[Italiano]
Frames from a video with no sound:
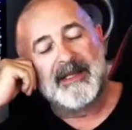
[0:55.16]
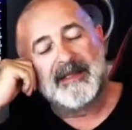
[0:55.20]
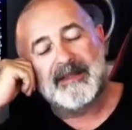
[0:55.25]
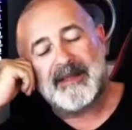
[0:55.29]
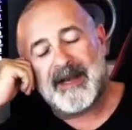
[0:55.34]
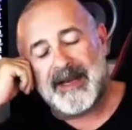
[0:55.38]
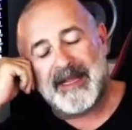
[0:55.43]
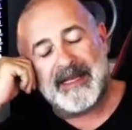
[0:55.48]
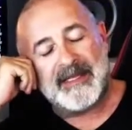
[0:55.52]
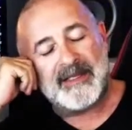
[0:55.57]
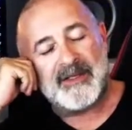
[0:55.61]

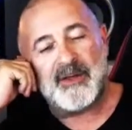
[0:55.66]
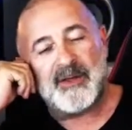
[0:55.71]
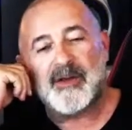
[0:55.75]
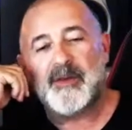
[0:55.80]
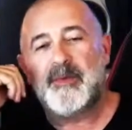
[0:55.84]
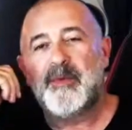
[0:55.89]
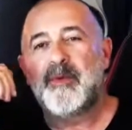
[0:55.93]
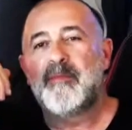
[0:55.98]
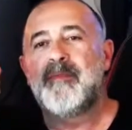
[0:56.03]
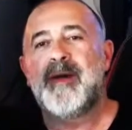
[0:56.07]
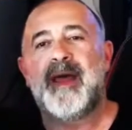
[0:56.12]
tra le
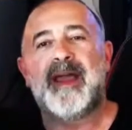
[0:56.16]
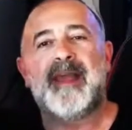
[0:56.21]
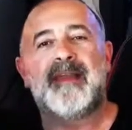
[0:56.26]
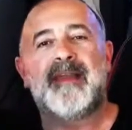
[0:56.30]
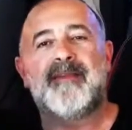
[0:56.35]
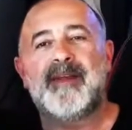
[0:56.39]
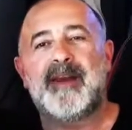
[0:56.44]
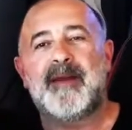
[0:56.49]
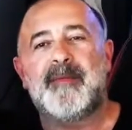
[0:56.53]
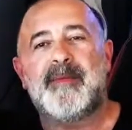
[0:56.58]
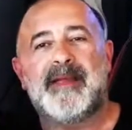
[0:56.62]
canzoni più
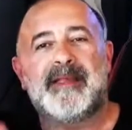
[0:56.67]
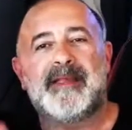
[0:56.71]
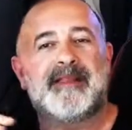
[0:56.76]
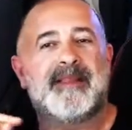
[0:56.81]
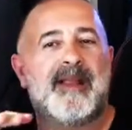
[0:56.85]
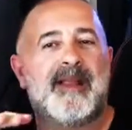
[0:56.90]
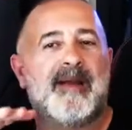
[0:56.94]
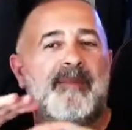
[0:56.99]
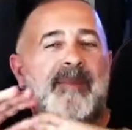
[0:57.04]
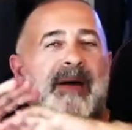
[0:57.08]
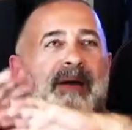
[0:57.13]
belle veramente
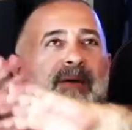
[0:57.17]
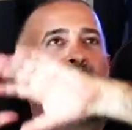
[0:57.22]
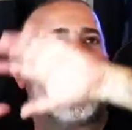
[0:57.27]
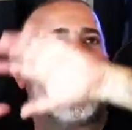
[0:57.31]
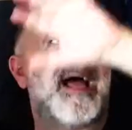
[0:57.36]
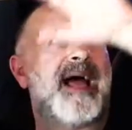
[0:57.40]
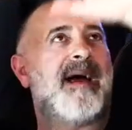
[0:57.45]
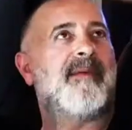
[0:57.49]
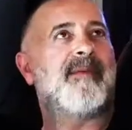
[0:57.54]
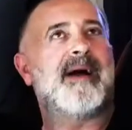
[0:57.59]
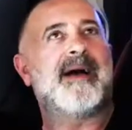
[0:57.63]
del
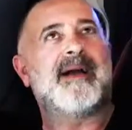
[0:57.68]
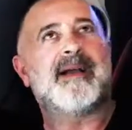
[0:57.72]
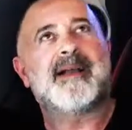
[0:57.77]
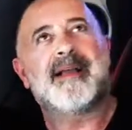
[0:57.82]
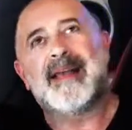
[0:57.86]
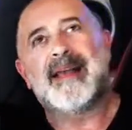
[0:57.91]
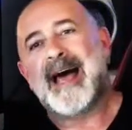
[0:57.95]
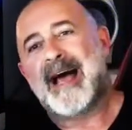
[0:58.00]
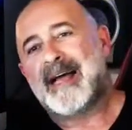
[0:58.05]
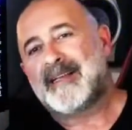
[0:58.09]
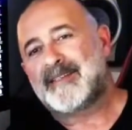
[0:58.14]
panorama
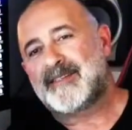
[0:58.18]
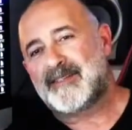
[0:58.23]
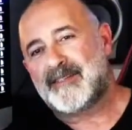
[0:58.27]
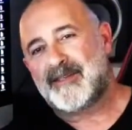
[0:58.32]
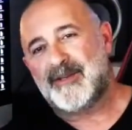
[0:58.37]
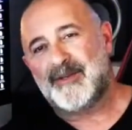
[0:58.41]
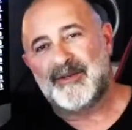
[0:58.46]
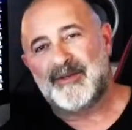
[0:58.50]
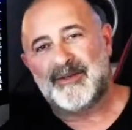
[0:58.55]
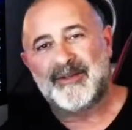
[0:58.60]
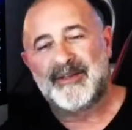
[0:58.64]

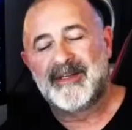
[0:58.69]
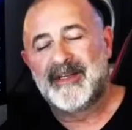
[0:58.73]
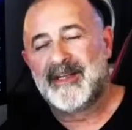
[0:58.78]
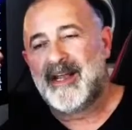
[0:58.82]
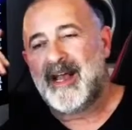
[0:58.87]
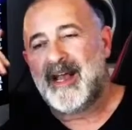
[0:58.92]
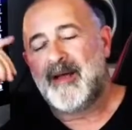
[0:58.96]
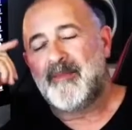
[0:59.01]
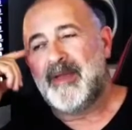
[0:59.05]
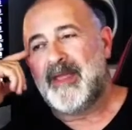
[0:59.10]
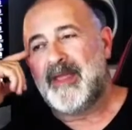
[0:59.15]
classico
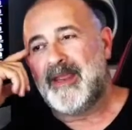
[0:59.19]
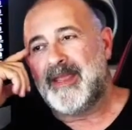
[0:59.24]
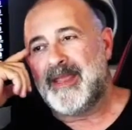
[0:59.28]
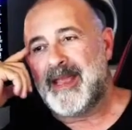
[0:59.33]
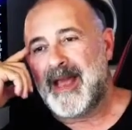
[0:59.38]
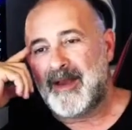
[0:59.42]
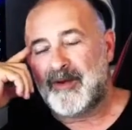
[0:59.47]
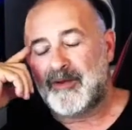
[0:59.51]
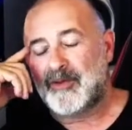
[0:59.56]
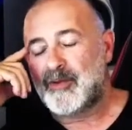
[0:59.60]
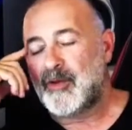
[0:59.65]

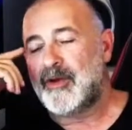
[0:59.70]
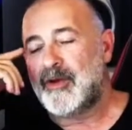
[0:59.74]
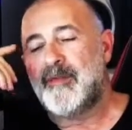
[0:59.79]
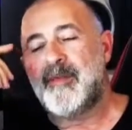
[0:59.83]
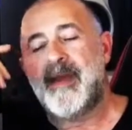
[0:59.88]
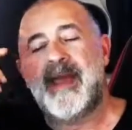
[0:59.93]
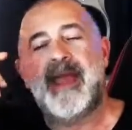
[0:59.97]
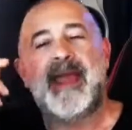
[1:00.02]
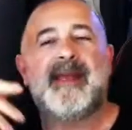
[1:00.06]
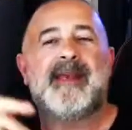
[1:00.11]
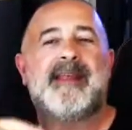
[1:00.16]
americano. Tony
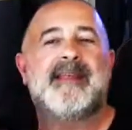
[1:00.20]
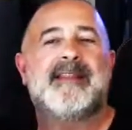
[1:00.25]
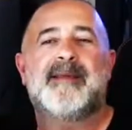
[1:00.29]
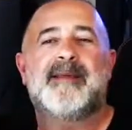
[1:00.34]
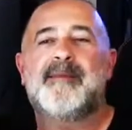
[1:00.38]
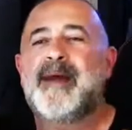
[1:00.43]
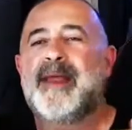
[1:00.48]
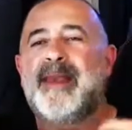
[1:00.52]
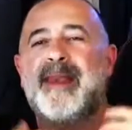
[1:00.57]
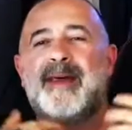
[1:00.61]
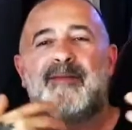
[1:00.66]
Bennett,
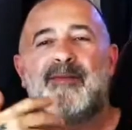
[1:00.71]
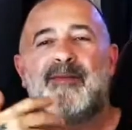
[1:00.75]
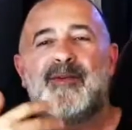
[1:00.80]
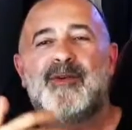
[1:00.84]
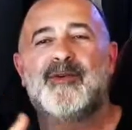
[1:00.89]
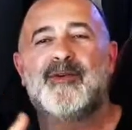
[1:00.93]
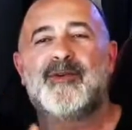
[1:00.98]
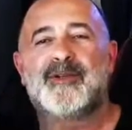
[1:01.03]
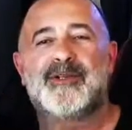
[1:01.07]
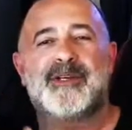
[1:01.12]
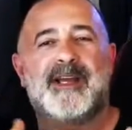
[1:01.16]
bella
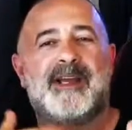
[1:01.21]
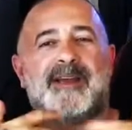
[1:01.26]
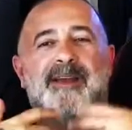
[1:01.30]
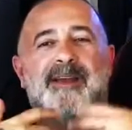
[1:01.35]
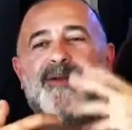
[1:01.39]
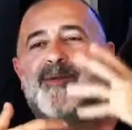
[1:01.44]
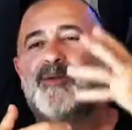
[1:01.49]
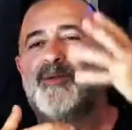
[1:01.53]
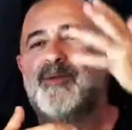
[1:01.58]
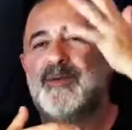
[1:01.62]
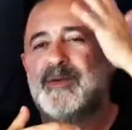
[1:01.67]
voce,
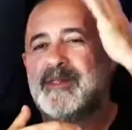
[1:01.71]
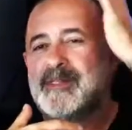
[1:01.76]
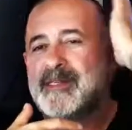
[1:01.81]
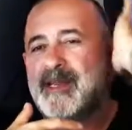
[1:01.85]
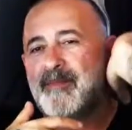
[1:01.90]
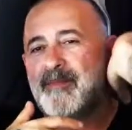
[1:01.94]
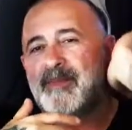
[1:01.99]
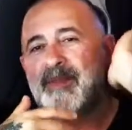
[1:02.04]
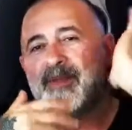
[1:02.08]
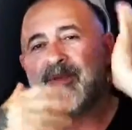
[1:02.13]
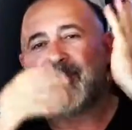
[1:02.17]
anche lui,
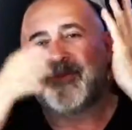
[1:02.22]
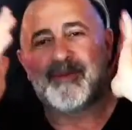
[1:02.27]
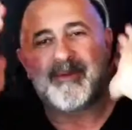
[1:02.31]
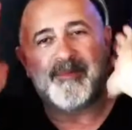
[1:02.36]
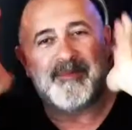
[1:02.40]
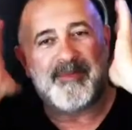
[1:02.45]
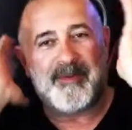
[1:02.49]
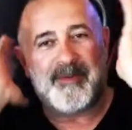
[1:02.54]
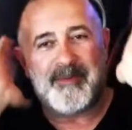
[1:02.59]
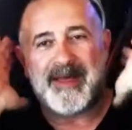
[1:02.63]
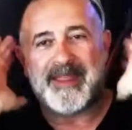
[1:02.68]
sempre tutto
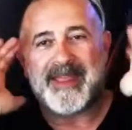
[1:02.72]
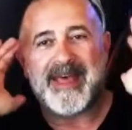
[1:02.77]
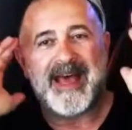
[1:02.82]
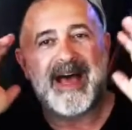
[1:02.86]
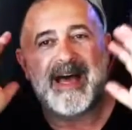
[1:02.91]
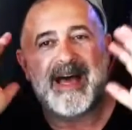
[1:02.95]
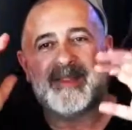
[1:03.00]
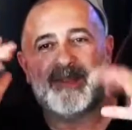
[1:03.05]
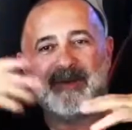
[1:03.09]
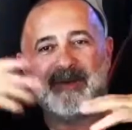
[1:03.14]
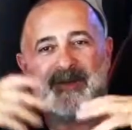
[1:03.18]
un po'
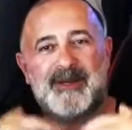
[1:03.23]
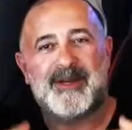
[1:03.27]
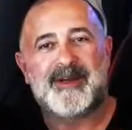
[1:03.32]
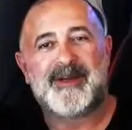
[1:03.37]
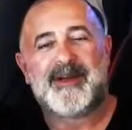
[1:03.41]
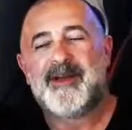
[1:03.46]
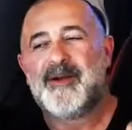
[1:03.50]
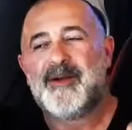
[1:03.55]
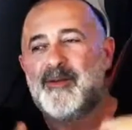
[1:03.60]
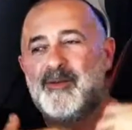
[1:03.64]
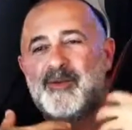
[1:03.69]
matato, cioè
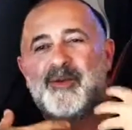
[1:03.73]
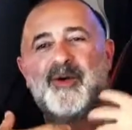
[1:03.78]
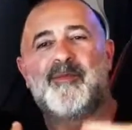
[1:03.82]
un